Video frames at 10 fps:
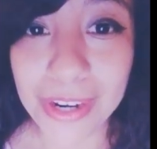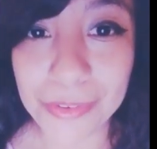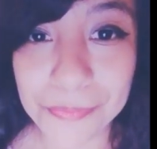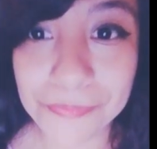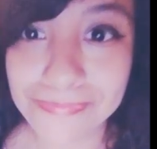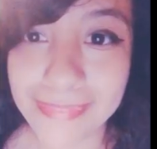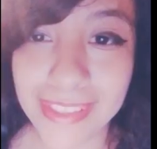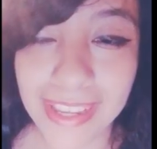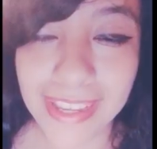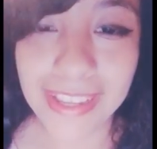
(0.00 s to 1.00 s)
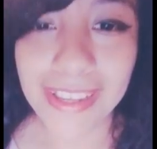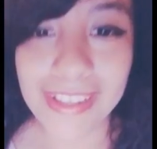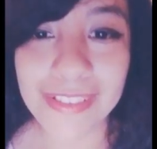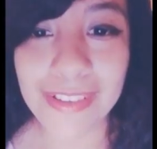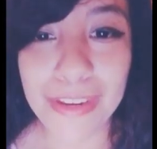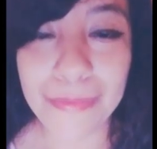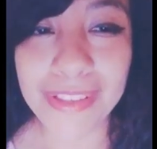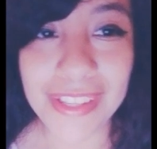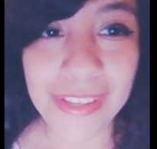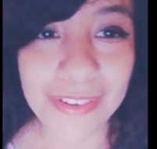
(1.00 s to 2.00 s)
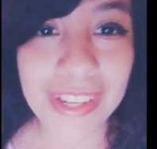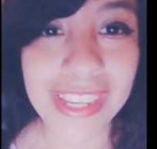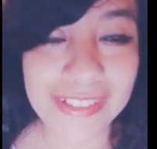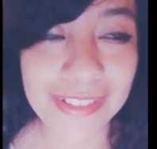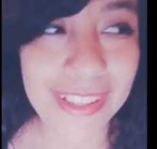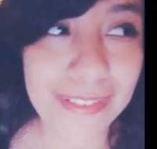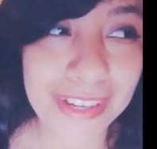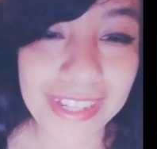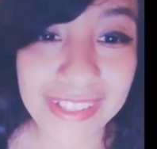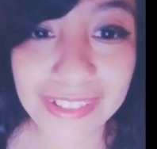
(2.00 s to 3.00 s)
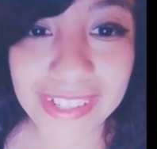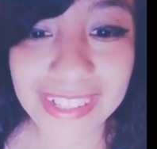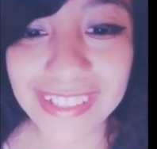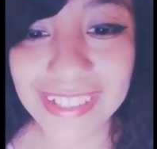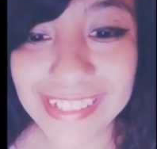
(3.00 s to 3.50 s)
bueno, solamente yo que ya estoy de vacaciones.